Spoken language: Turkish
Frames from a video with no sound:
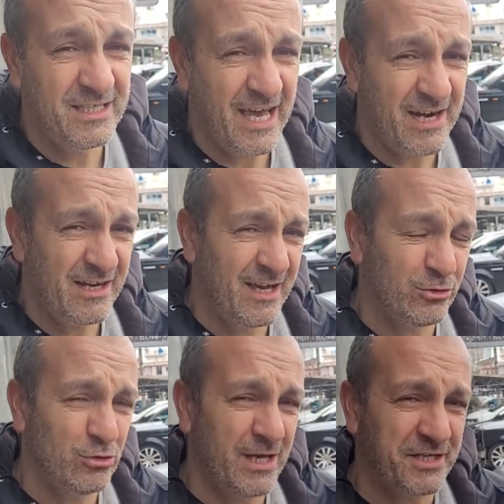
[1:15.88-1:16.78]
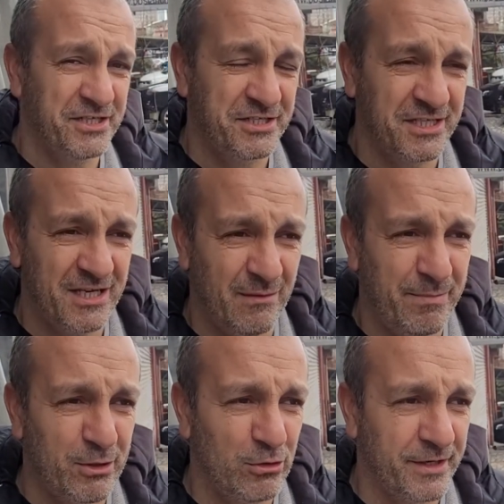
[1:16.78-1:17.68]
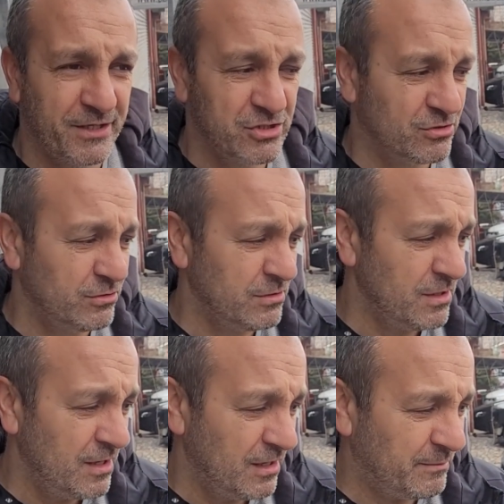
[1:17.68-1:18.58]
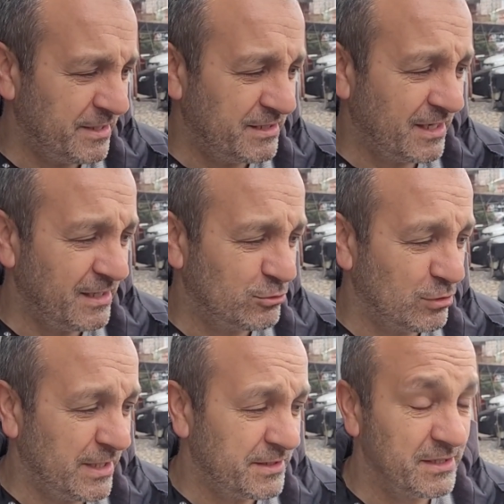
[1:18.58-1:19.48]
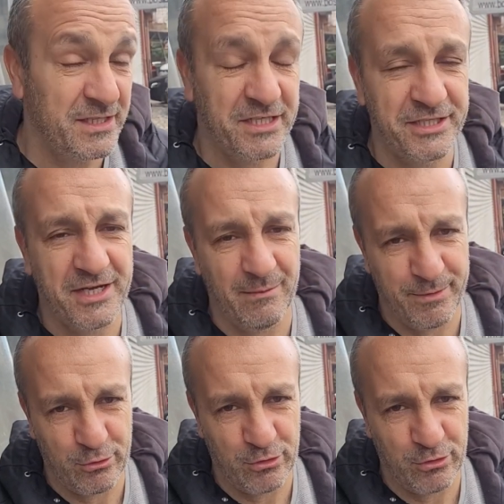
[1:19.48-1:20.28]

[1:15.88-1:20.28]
yerli aküler 42 amper olarak çıkıyor. Ama ithal aküler e, 40 amper